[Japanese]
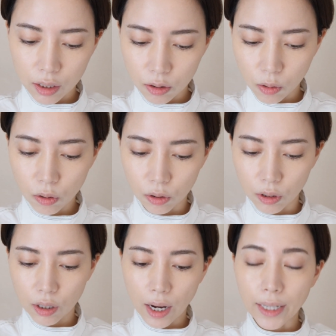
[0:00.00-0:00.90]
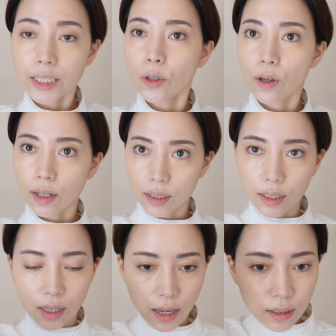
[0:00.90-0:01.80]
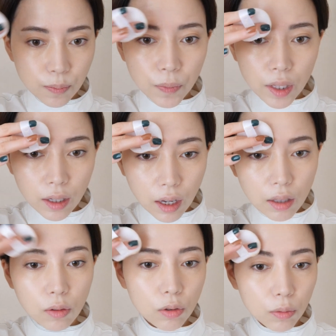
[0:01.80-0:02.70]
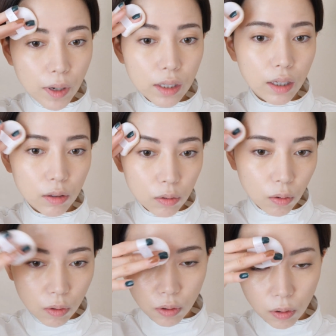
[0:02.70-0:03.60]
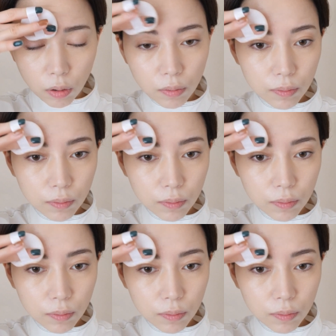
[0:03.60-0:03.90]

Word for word: すごく相性がいいですこの眉毛のところこ